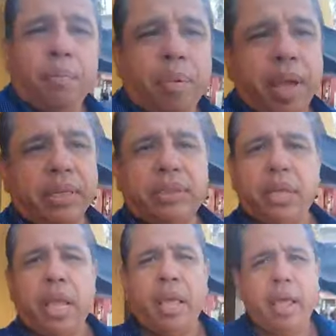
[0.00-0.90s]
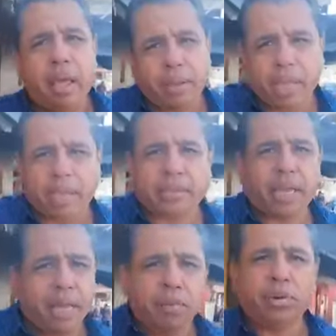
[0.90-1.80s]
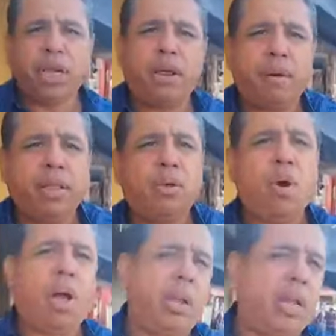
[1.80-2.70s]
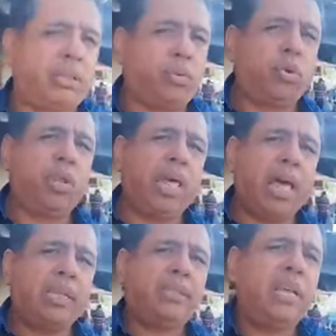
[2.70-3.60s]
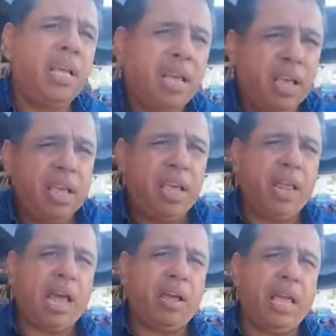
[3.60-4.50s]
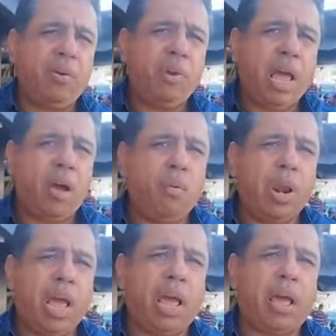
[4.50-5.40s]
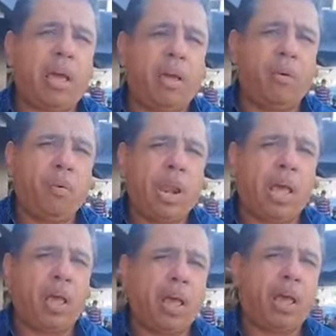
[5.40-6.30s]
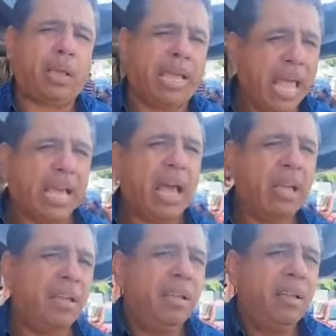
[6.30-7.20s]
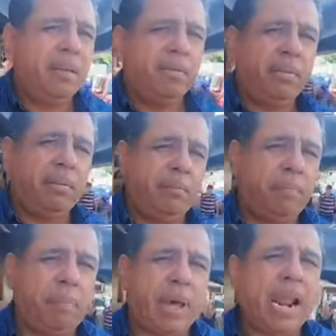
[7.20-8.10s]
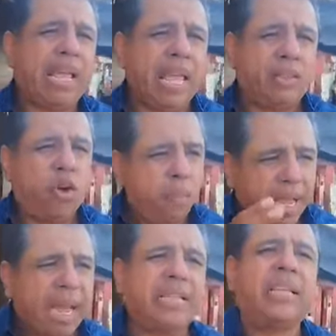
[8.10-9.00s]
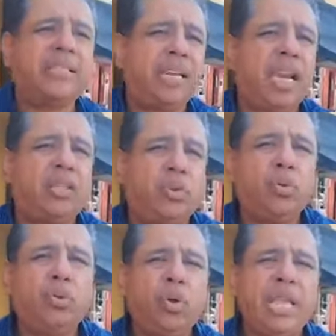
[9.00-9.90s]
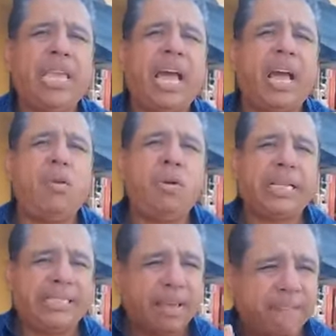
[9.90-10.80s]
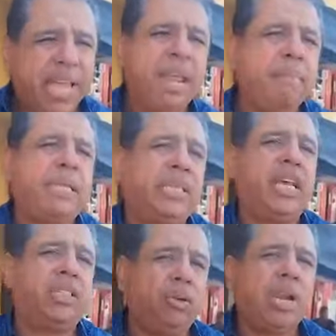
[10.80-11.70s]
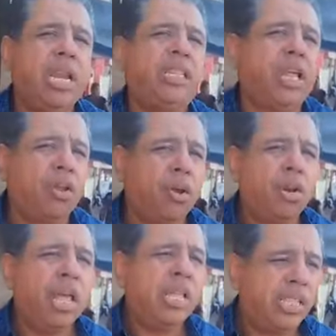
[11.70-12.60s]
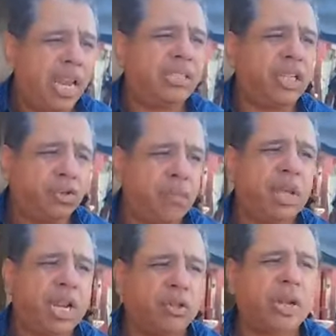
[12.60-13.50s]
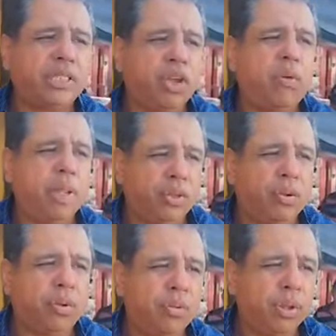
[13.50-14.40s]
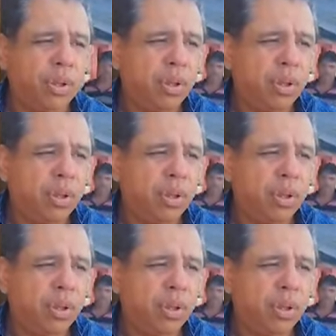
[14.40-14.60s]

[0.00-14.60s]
Pues eh, que seguimos elevando a las autoridades eh, eh, una, una, una queja para que tomen cartas en el asunto y hagan una severa investigación al interior de la estación migratoria. ¿Qué le al, al,